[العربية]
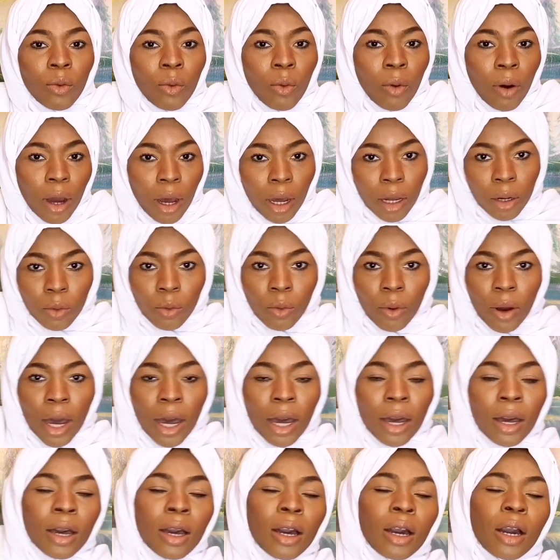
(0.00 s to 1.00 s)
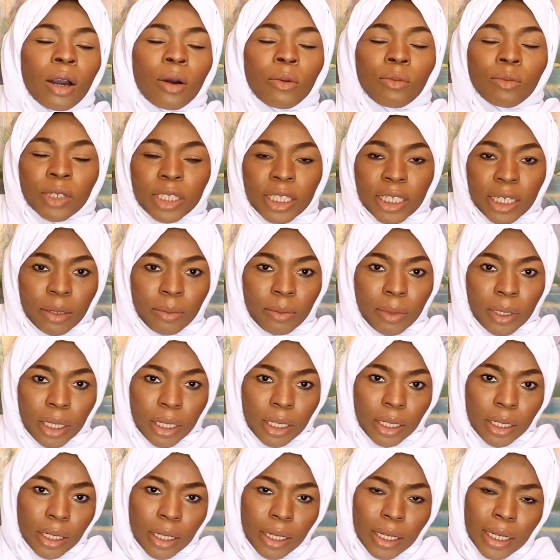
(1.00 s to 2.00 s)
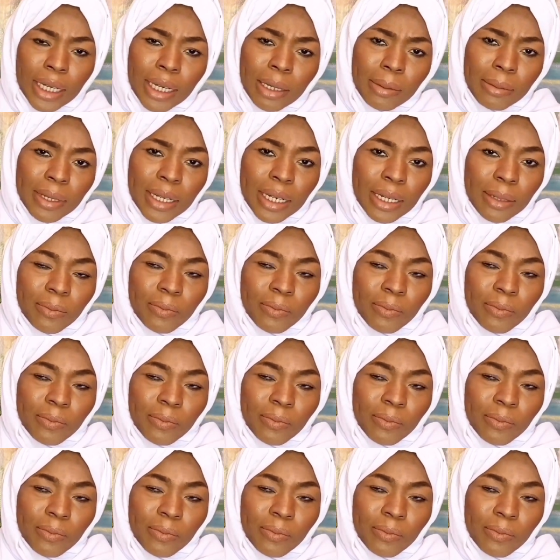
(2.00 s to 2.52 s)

وأروع متابعين قبل